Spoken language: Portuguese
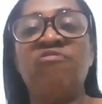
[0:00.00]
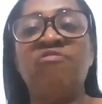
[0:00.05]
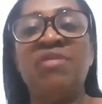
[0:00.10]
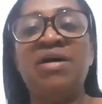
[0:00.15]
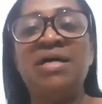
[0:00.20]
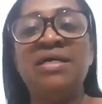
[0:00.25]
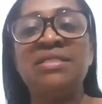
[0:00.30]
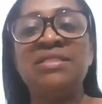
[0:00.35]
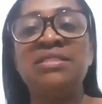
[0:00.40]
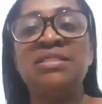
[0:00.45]

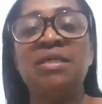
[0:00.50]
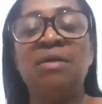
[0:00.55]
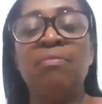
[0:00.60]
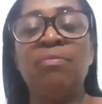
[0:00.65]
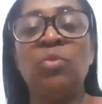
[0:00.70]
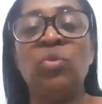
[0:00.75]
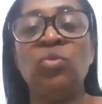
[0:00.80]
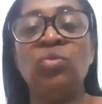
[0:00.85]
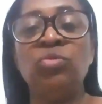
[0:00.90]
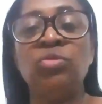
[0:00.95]
Faça
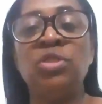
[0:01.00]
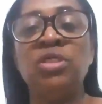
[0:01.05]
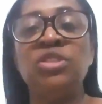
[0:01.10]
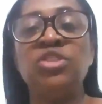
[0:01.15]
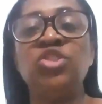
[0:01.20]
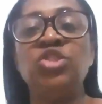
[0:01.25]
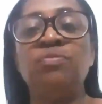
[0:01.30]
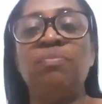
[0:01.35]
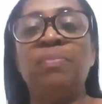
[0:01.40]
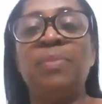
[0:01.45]

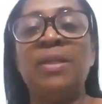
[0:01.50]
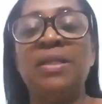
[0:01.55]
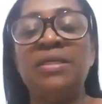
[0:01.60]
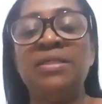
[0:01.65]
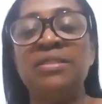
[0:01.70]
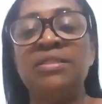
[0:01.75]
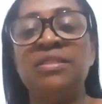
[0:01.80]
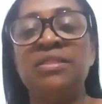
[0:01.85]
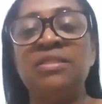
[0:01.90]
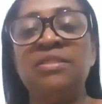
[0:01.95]
mudas de
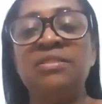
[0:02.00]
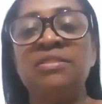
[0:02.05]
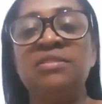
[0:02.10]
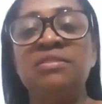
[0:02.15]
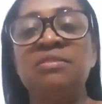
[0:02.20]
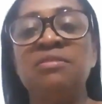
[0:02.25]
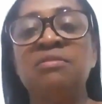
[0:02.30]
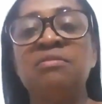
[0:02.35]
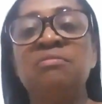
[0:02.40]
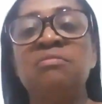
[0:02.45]

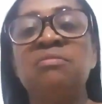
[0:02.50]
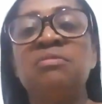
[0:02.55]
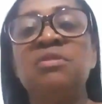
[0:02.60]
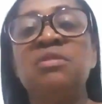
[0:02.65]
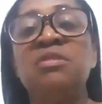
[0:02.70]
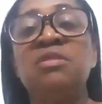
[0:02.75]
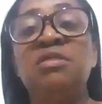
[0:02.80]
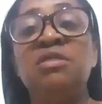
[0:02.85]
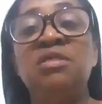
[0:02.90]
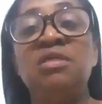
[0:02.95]
plantas
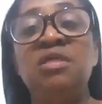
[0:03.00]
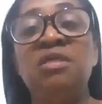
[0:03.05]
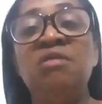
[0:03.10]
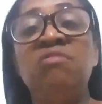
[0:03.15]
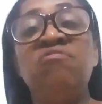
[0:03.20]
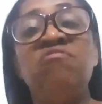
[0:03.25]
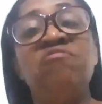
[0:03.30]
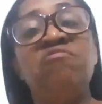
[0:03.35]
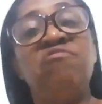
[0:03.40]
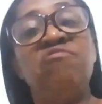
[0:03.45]

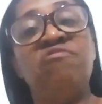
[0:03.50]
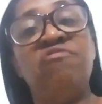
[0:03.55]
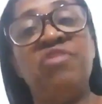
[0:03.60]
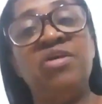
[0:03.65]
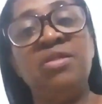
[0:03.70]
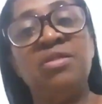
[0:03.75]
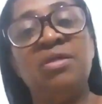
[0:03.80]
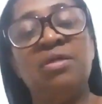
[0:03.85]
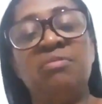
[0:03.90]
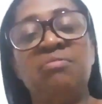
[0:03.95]
e
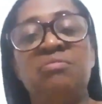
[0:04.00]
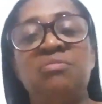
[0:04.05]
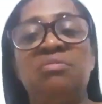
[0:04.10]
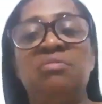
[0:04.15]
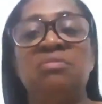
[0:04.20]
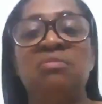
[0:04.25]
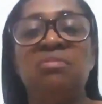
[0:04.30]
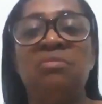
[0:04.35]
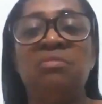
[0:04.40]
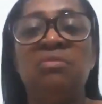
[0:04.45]
venda.
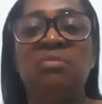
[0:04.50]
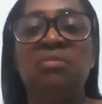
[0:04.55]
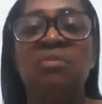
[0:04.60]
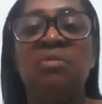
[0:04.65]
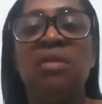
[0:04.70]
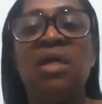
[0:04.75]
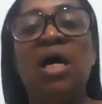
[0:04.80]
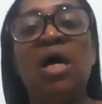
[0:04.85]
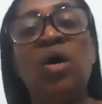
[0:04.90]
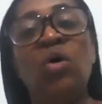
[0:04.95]

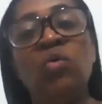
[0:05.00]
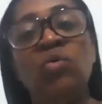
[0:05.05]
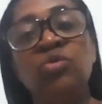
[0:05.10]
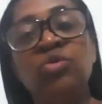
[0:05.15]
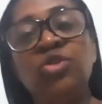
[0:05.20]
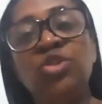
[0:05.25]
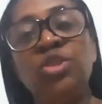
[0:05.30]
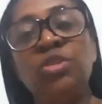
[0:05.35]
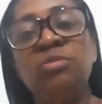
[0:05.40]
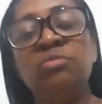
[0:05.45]

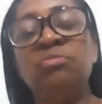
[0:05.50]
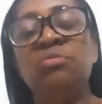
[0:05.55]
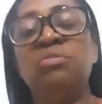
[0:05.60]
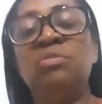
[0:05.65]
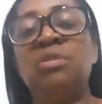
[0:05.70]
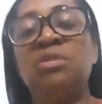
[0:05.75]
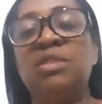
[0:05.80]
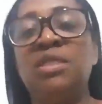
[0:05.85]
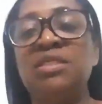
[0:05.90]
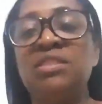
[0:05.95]
Aonde?
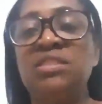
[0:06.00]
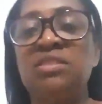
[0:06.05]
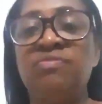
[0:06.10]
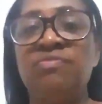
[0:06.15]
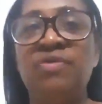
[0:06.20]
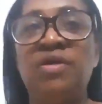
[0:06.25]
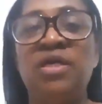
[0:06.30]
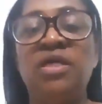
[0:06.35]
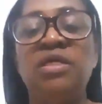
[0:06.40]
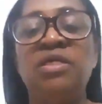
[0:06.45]
Nas
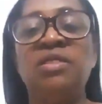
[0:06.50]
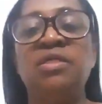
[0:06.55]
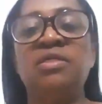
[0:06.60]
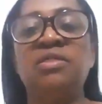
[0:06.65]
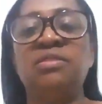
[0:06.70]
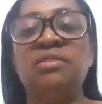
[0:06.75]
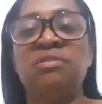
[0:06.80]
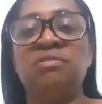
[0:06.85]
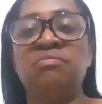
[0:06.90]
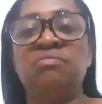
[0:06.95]

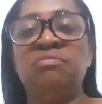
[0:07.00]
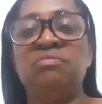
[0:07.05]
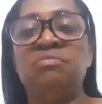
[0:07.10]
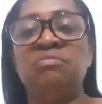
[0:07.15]
feiras.